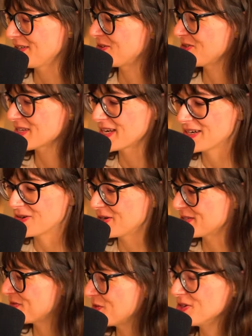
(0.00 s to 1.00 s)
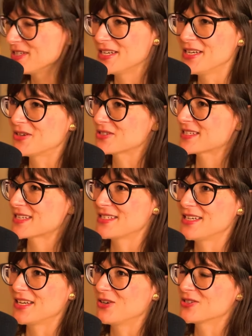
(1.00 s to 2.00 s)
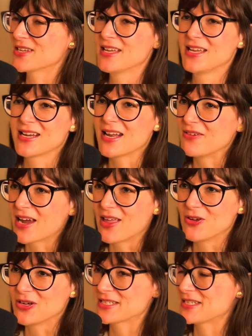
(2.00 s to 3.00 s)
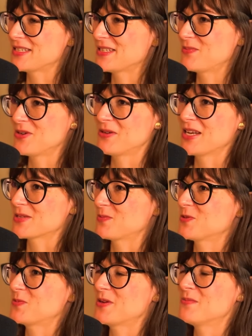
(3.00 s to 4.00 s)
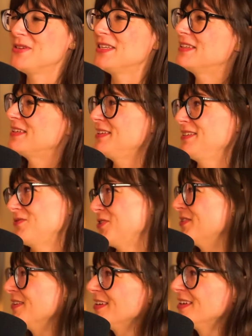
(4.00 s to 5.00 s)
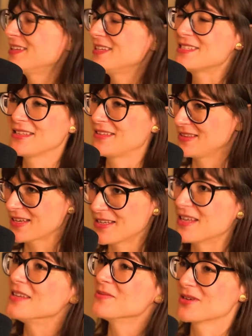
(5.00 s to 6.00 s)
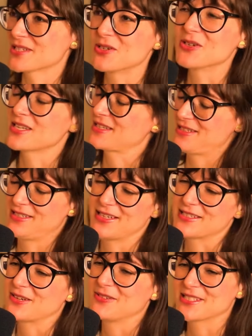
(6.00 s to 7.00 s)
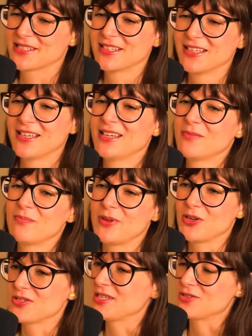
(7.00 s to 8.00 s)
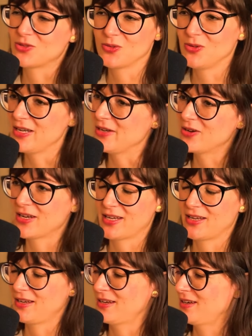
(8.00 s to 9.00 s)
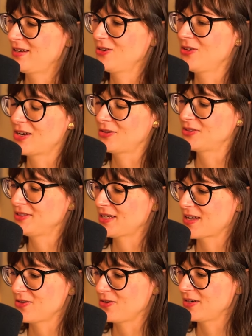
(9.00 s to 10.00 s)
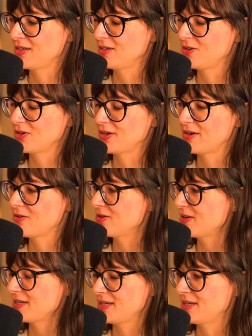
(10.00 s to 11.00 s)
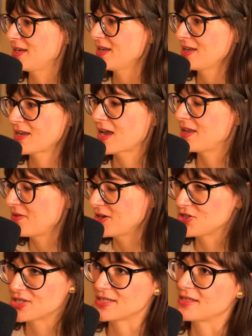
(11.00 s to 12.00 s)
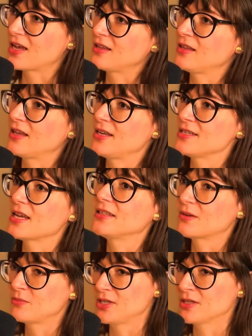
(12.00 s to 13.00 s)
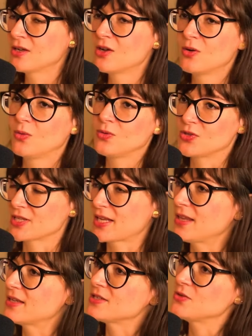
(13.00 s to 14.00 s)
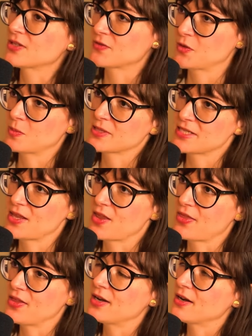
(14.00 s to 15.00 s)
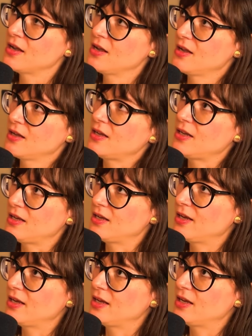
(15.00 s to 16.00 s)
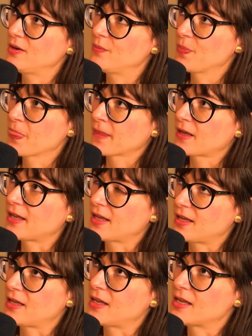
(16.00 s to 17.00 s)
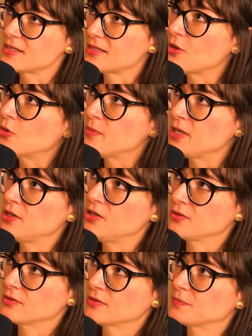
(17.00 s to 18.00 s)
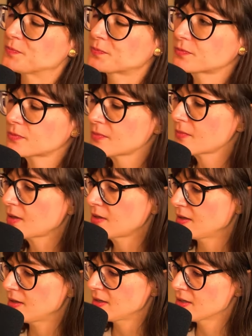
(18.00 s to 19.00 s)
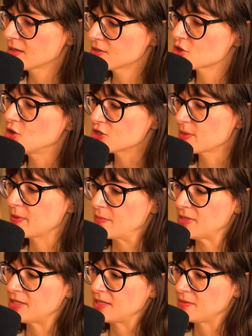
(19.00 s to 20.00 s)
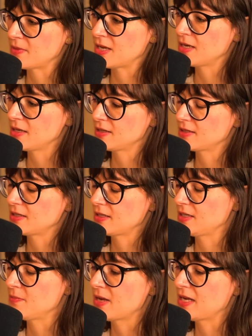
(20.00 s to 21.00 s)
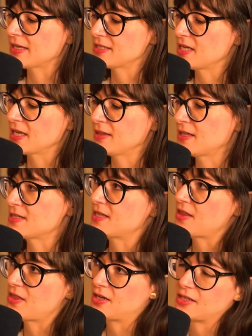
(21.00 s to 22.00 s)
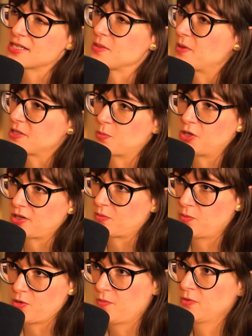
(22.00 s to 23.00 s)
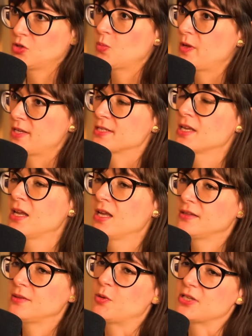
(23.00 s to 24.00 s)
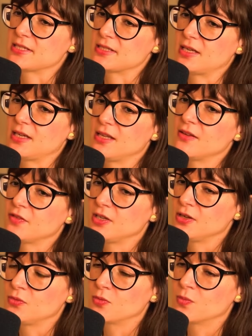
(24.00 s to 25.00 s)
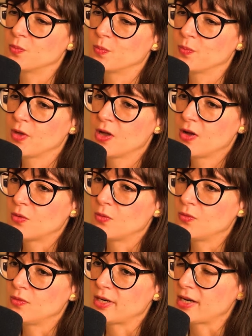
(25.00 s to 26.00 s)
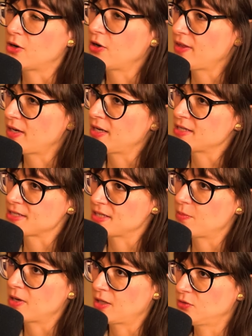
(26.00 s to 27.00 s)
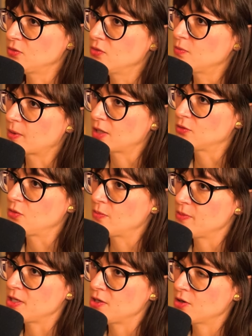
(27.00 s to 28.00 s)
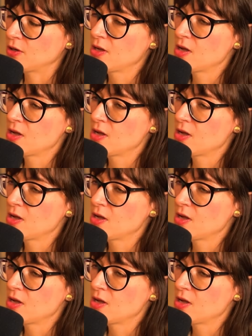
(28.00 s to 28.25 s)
cross-site request forgery, cosas así que los navegadores desde primeras pues permiten y, bueno, y se intenta añadir más cosas y ya sabes. Pero sí, es todo un lío que lo de la autenticación en el correo, eh, hay varios estándares, hay también unos headers y unas formas de decir eh, que este dominio eh, solo se permite en email email que lleguen desde ciertas IPs, por ejemplo. Tú puedes, puedes eh, definir un, un récord DNS e para tu, para tu dominio,